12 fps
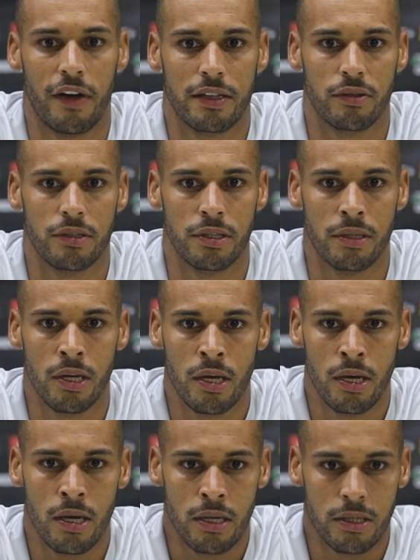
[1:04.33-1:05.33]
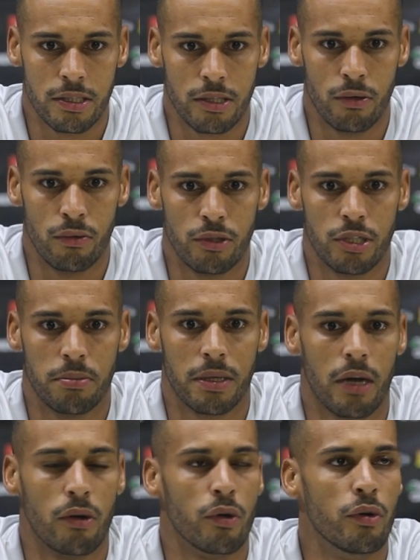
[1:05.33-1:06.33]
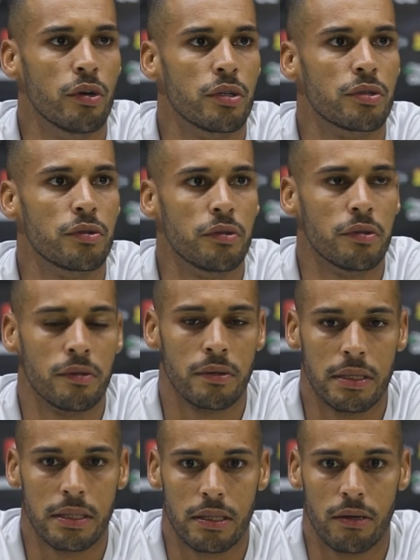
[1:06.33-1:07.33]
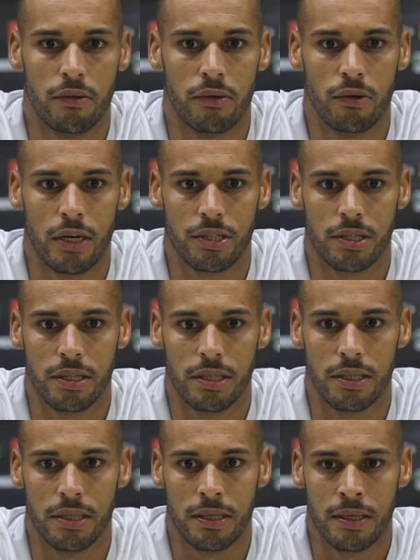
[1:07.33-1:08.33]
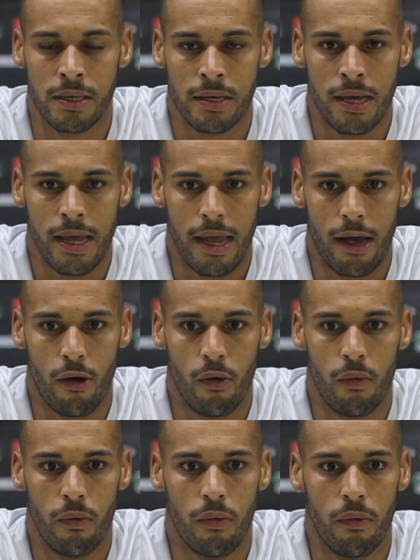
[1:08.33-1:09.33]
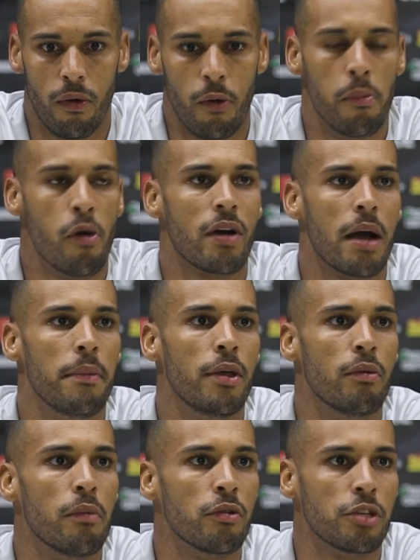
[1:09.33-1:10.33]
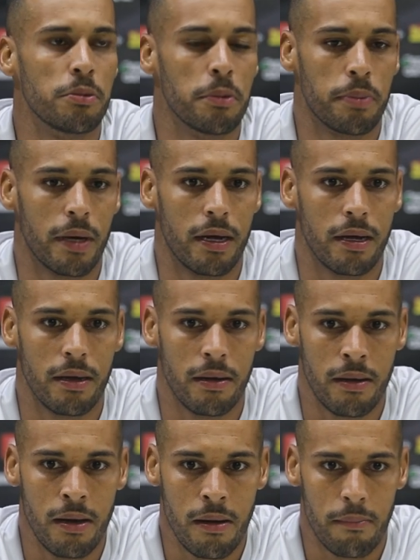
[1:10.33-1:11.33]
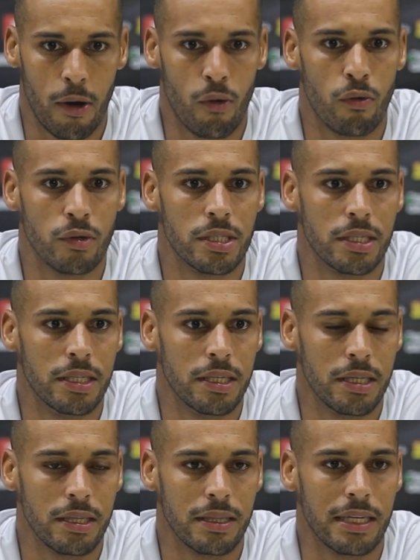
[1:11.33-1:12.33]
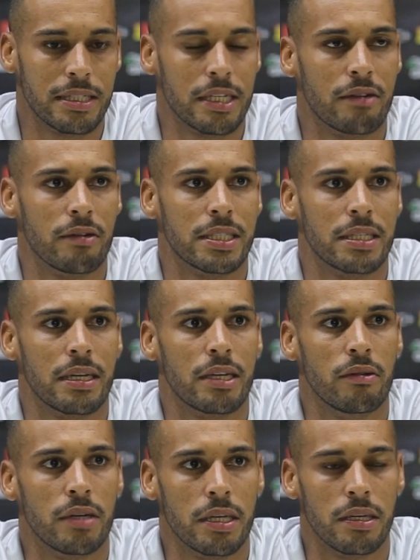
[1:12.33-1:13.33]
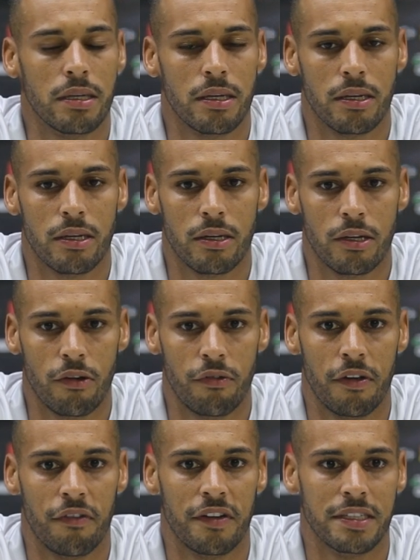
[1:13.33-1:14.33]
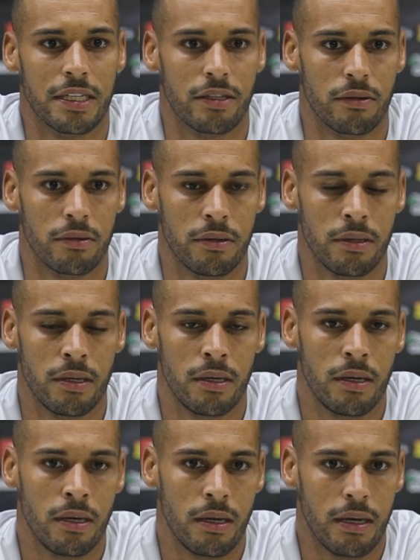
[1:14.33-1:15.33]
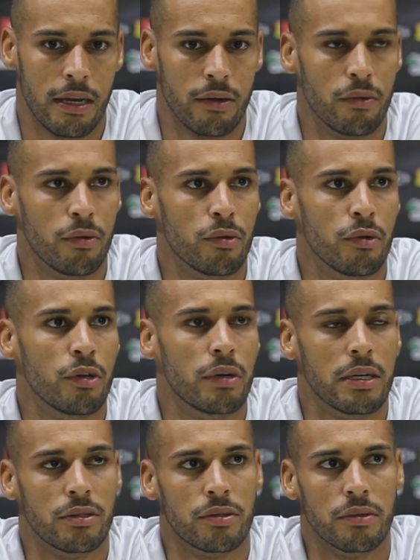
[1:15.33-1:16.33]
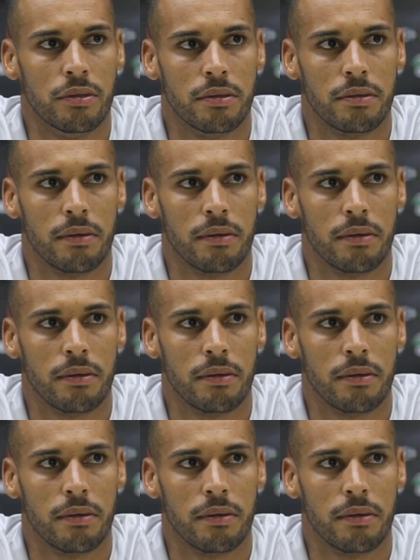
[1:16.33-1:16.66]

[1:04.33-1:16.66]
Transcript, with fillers: fato de ser um time caloroso. Então eu acho que é um, é um bom caminho, um bom time para eu conseguir dar sequência naquilo que, que eu vinha fazendo lá no, no Rio Grande do Sul.